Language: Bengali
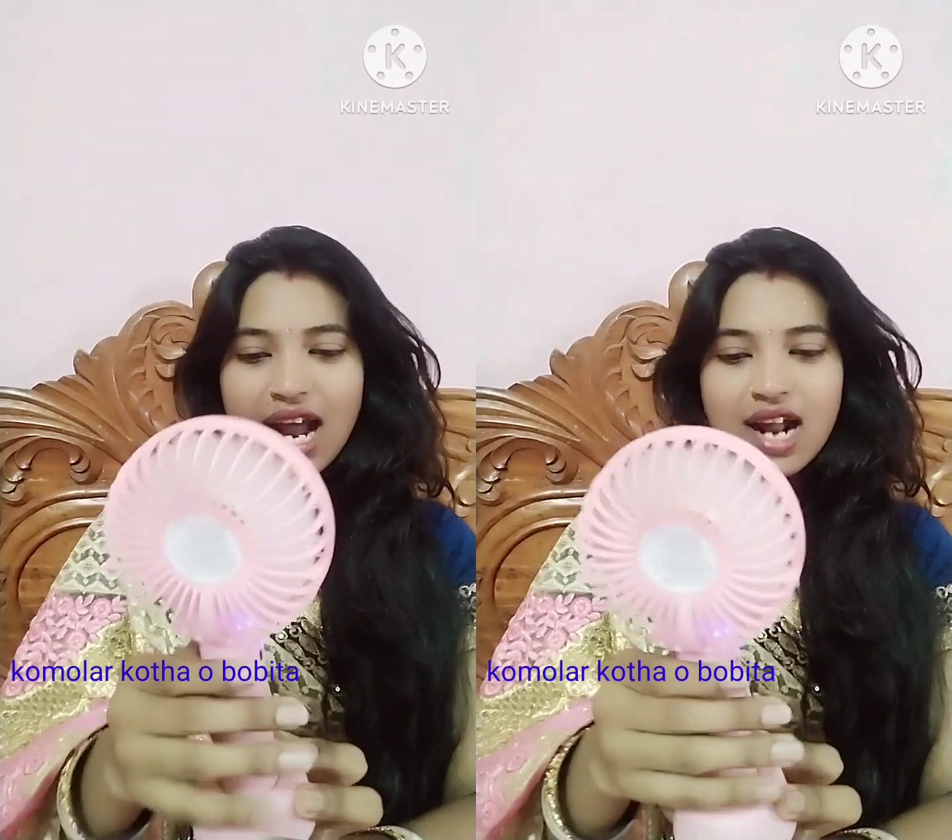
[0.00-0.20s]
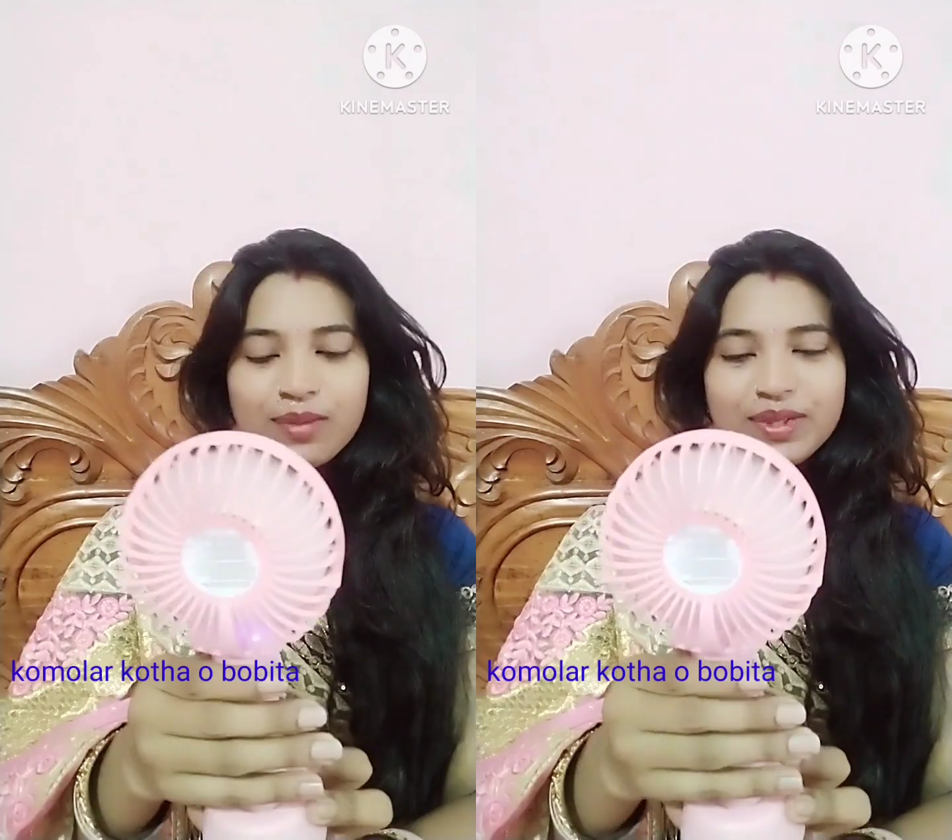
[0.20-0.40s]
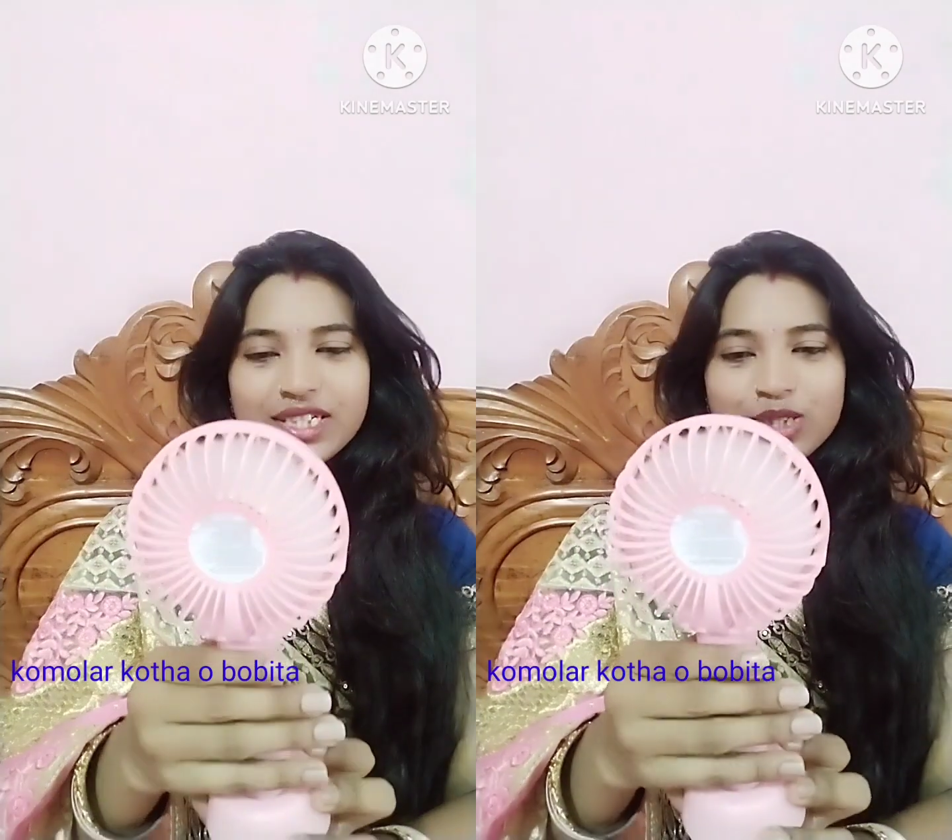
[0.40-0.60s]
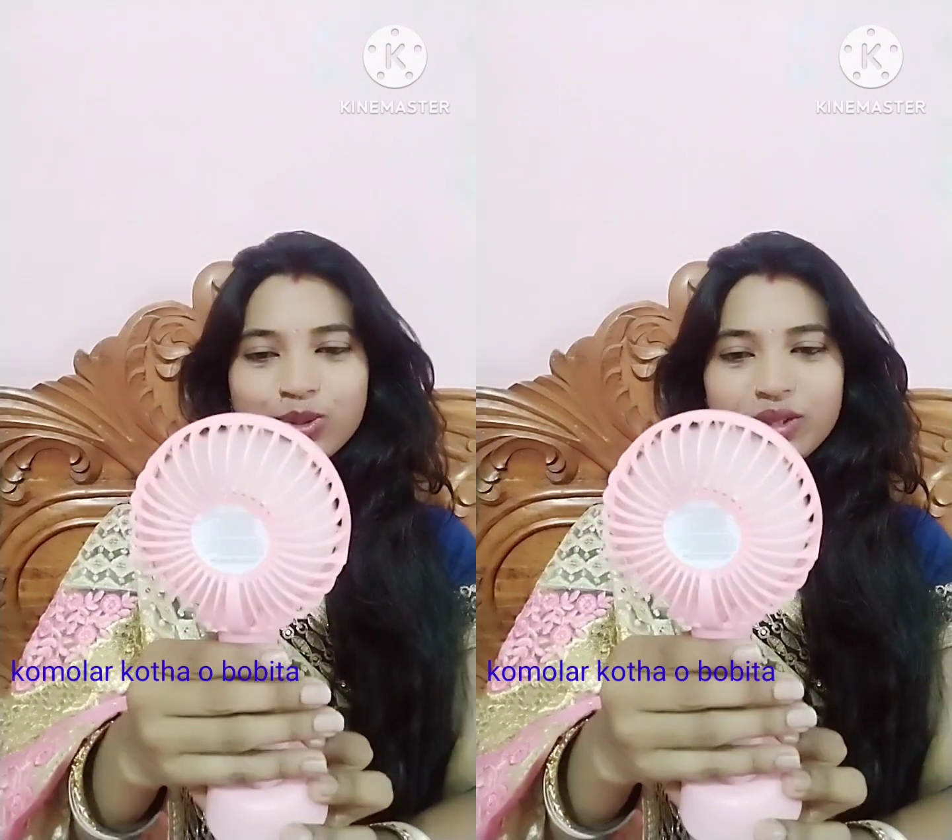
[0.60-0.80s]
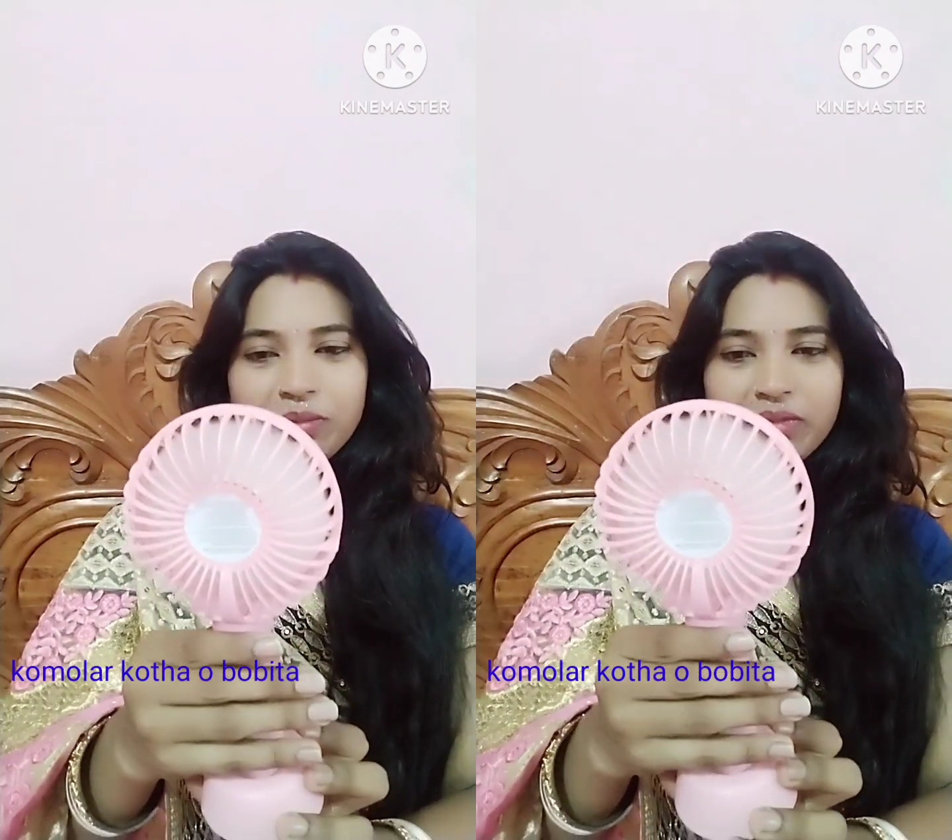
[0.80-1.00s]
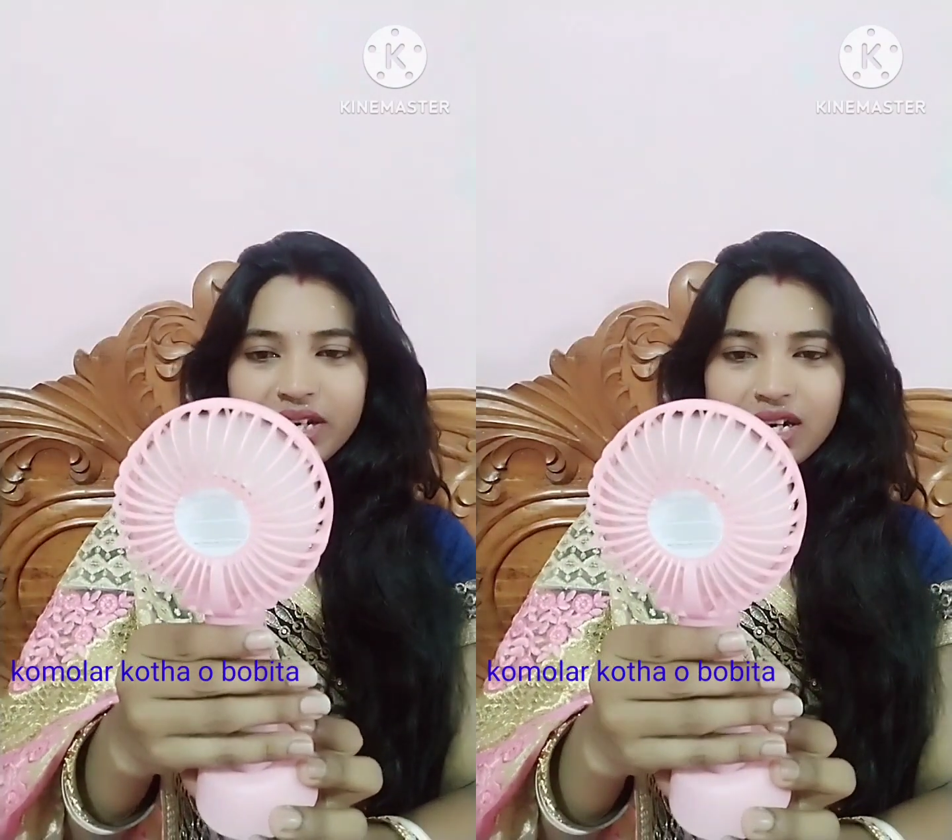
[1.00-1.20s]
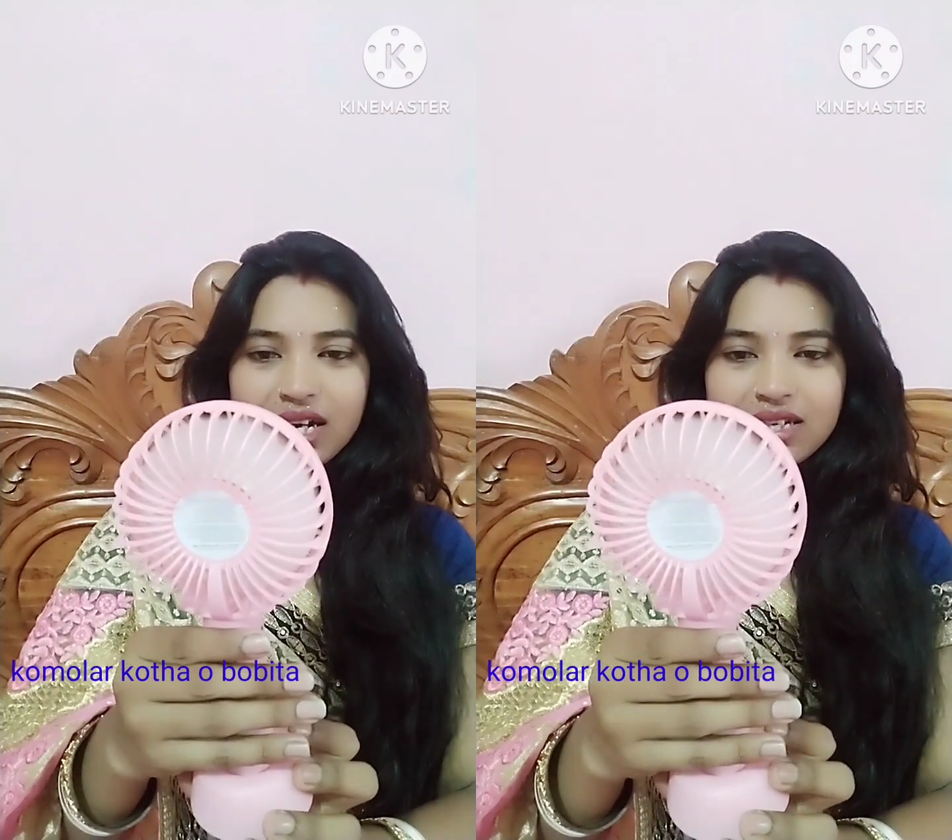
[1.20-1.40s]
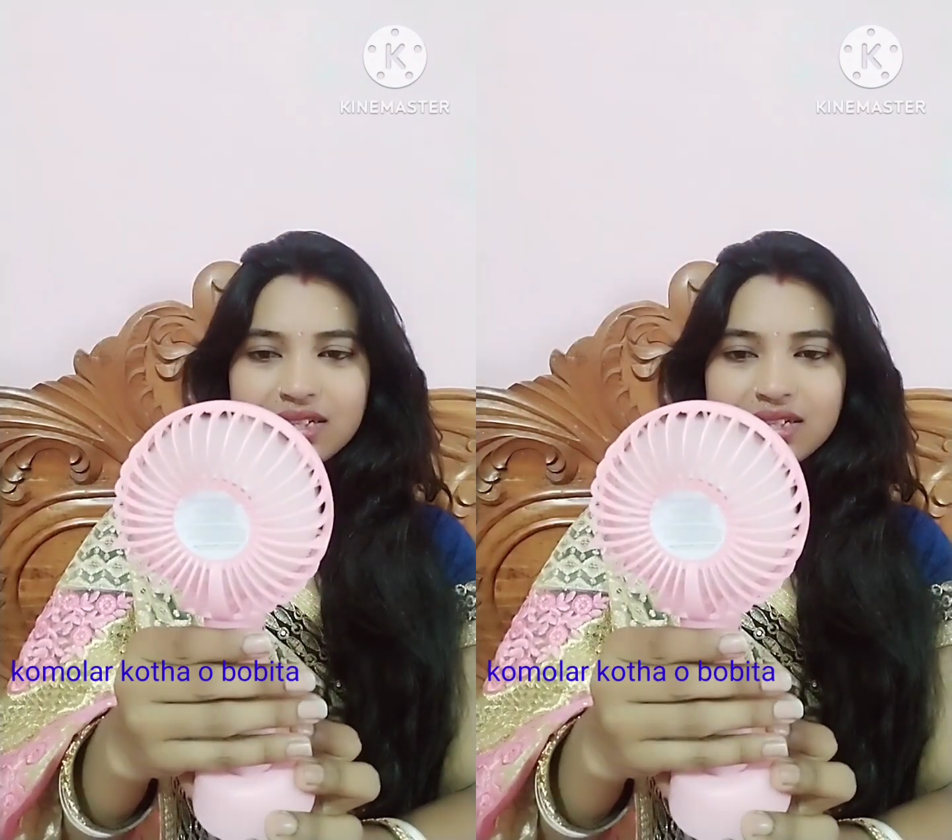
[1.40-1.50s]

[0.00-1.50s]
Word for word: আর বিশেষ করে মেয়েরা